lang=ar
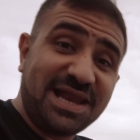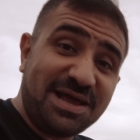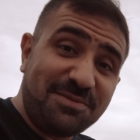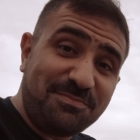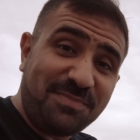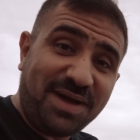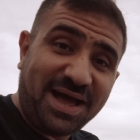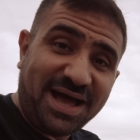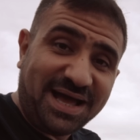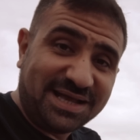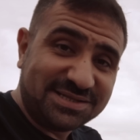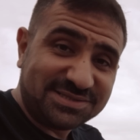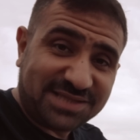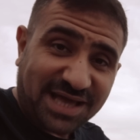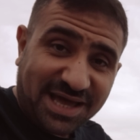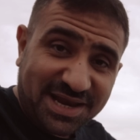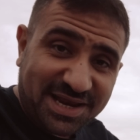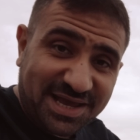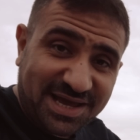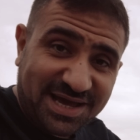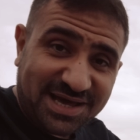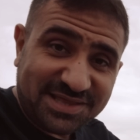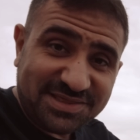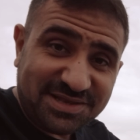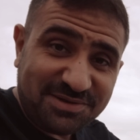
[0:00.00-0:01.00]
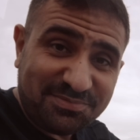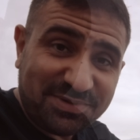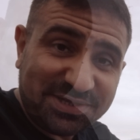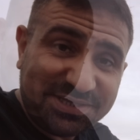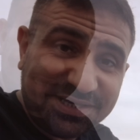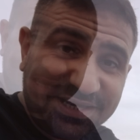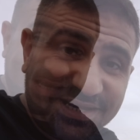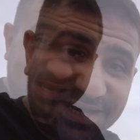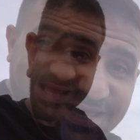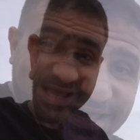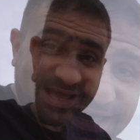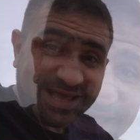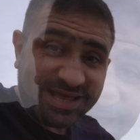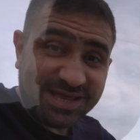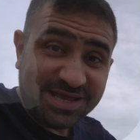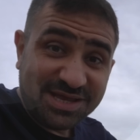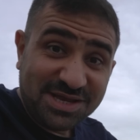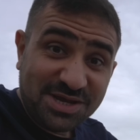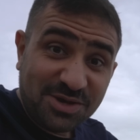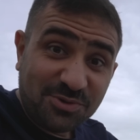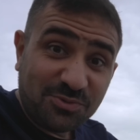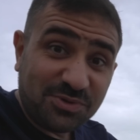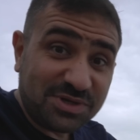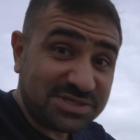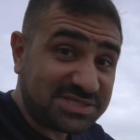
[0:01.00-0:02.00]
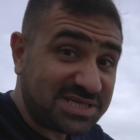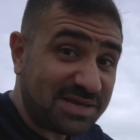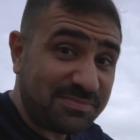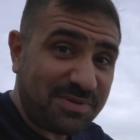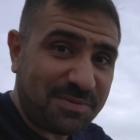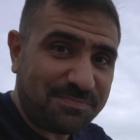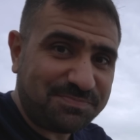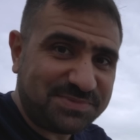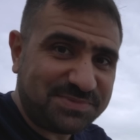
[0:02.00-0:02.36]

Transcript: لمحة عن تاريخ هذه المدينة وسبب